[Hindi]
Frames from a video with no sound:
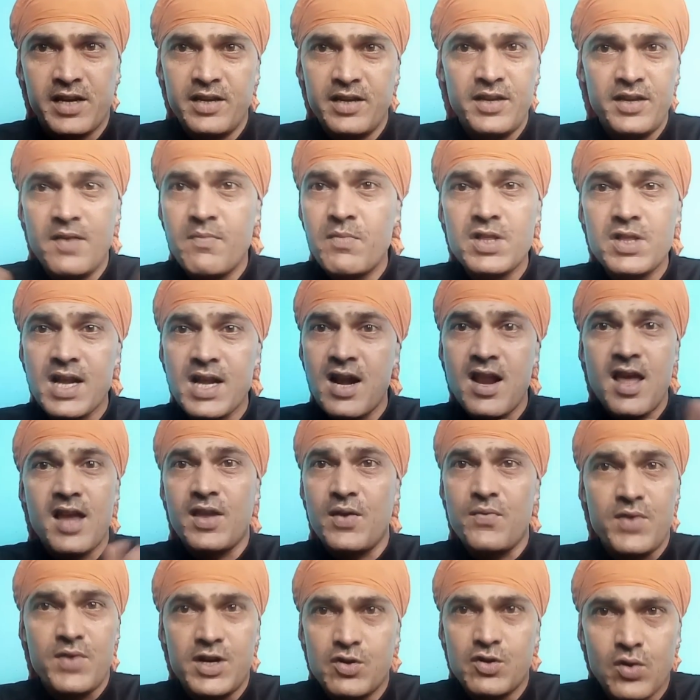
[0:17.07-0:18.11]
ये मत कहना कि
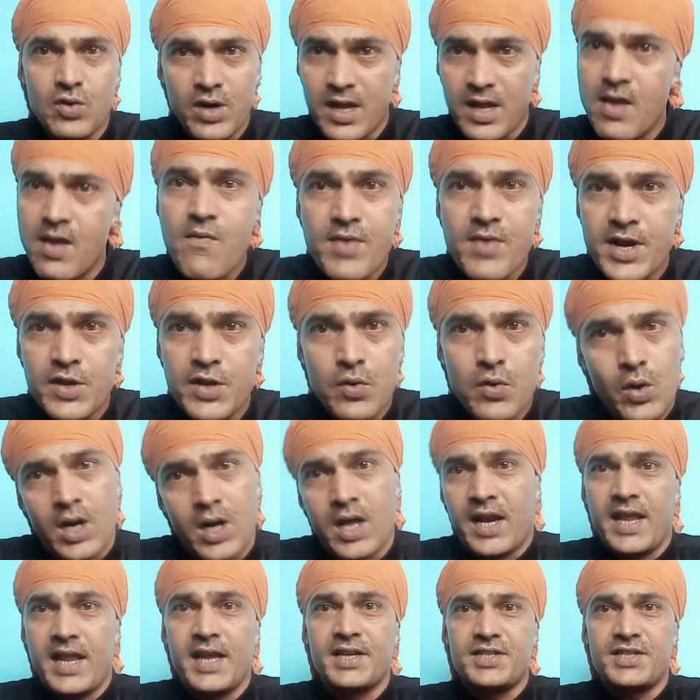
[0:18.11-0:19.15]
वीडियो नहीं है वीडियो और
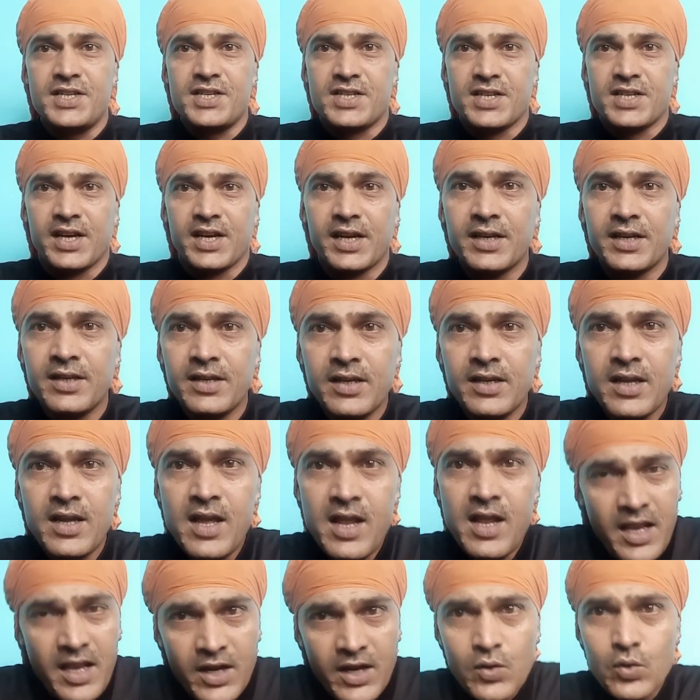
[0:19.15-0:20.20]
हर एक चीज़ है
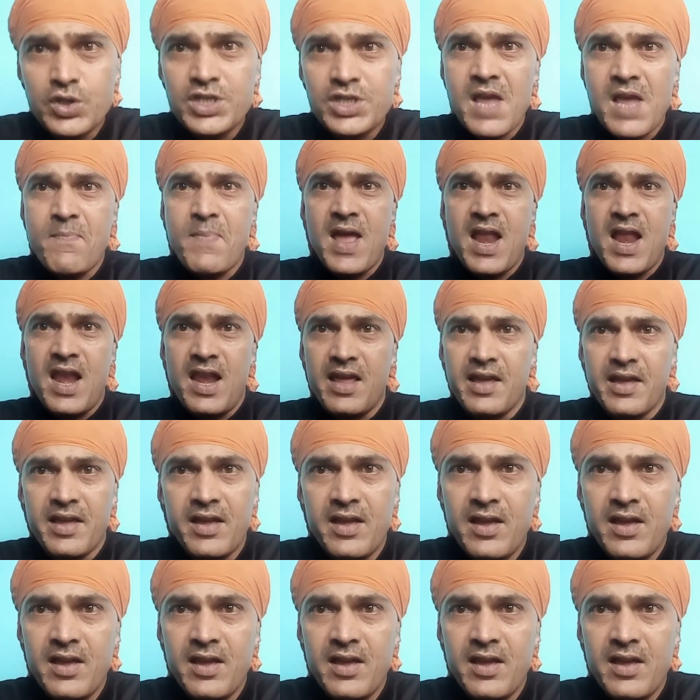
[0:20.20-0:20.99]
लेकिन उससे पहले